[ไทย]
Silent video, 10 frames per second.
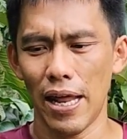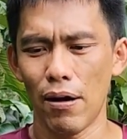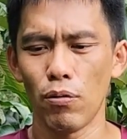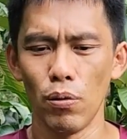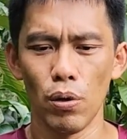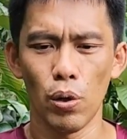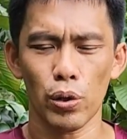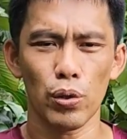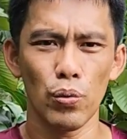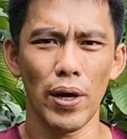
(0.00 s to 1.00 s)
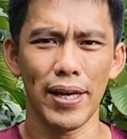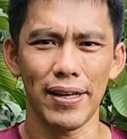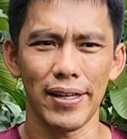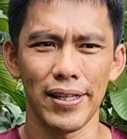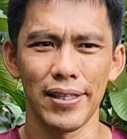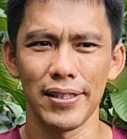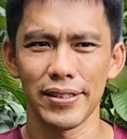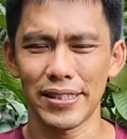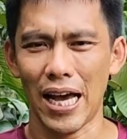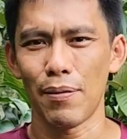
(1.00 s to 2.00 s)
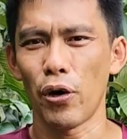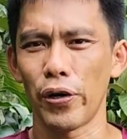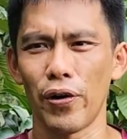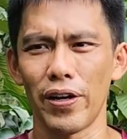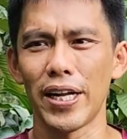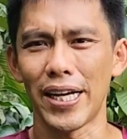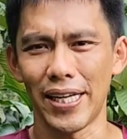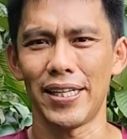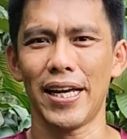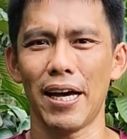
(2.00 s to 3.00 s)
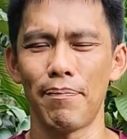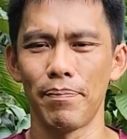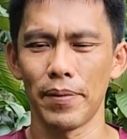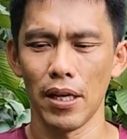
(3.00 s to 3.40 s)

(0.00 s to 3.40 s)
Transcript: แล้วลดด้วยสารพอดอนหนึ่งนะครับ